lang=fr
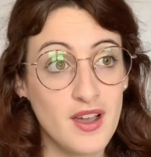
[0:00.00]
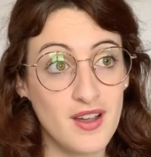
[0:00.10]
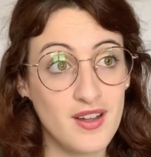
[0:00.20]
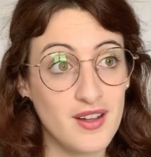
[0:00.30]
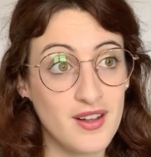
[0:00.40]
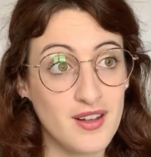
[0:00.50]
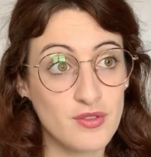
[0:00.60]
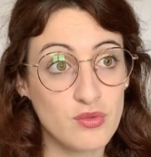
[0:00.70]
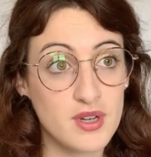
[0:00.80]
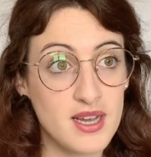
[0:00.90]

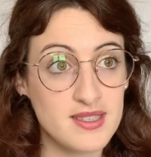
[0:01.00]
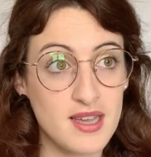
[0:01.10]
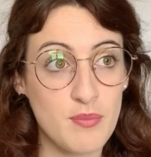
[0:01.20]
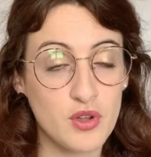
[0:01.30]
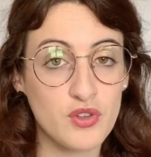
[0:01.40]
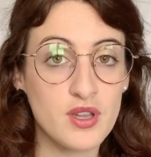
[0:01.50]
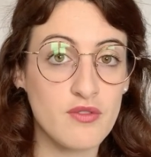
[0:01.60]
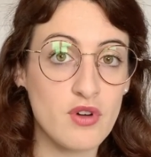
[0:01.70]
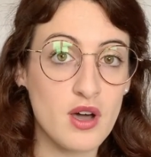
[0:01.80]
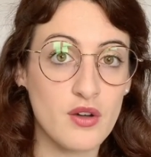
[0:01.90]
donc là, c'est important
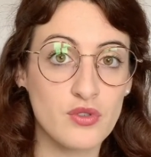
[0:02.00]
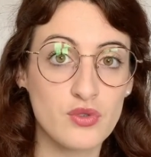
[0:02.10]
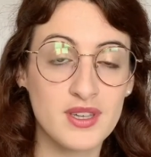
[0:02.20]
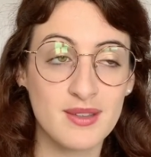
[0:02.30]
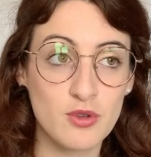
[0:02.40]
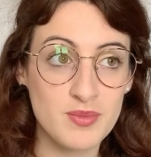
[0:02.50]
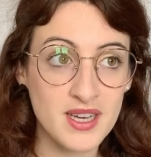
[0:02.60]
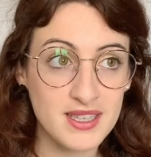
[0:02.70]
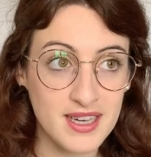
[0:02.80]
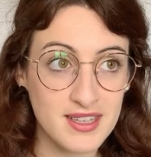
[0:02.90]
d'avoir de,
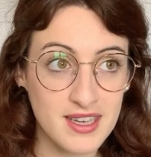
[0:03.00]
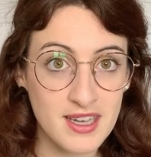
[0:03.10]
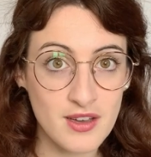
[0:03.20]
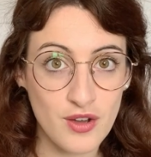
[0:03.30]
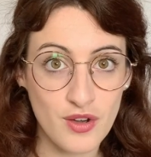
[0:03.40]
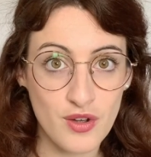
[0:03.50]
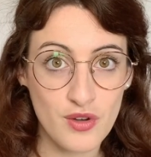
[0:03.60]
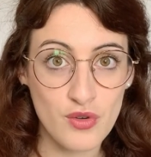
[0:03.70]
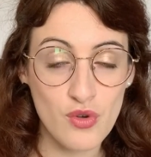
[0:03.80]
bien cadrer le,